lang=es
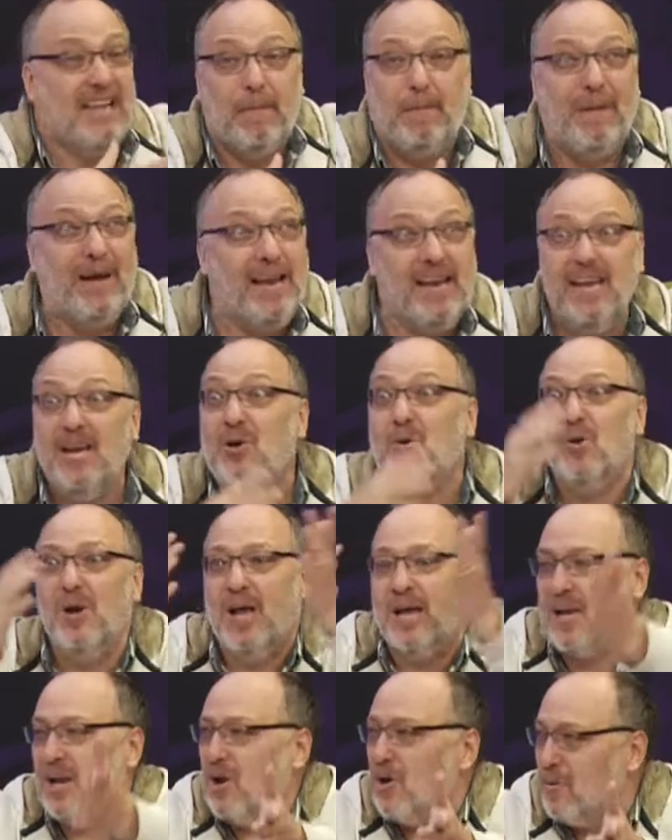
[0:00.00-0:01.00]
películas
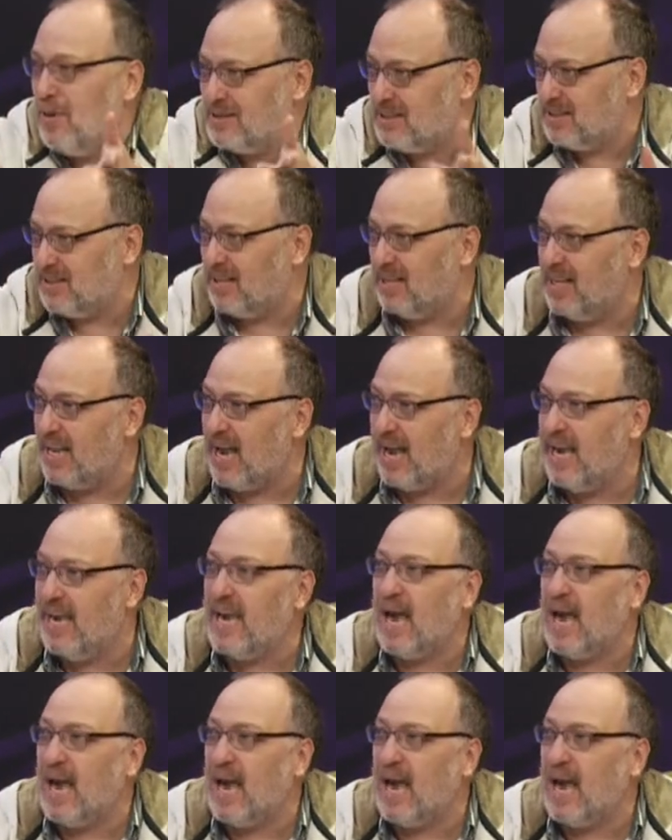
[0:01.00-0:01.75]
que los vas a tener ahí,